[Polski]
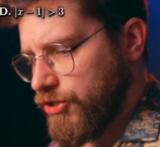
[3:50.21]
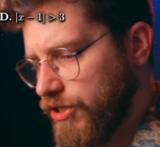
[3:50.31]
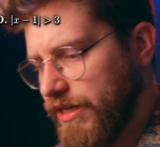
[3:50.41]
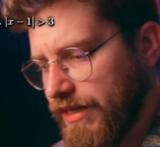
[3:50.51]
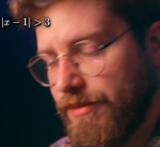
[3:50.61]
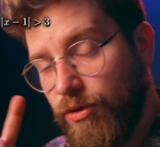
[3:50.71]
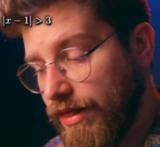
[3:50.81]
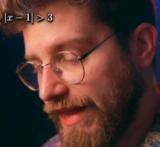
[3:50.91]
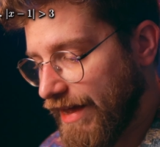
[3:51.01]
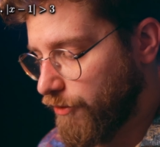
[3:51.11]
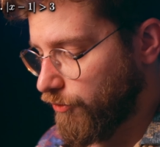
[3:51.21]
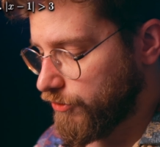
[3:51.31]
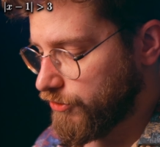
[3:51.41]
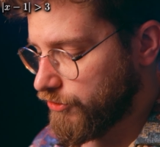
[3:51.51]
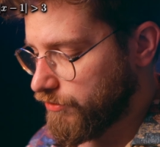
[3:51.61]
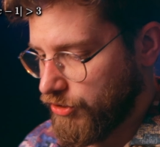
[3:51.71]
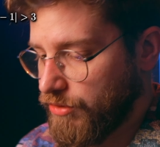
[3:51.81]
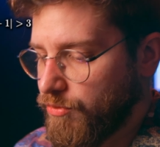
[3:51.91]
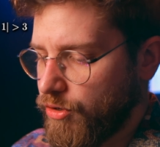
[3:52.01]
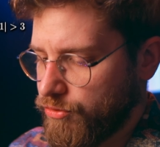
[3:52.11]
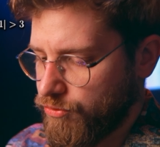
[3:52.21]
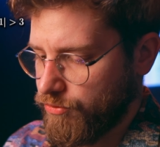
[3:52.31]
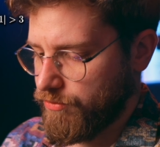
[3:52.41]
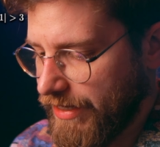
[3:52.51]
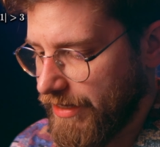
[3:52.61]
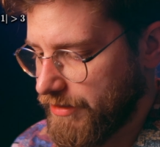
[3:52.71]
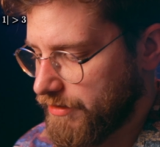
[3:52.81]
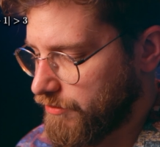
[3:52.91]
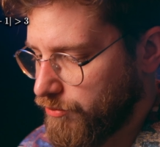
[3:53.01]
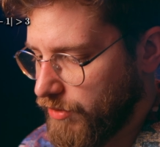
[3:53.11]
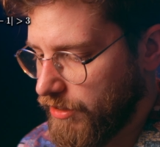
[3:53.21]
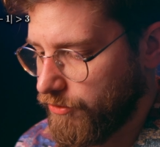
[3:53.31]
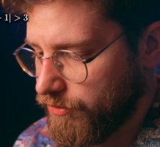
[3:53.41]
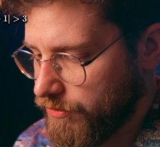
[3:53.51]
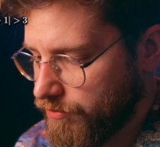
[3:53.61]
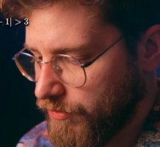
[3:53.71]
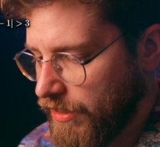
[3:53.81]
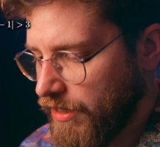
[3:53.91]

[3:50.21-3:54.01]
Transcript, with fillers: Czyli odległość, czyli moduł x minus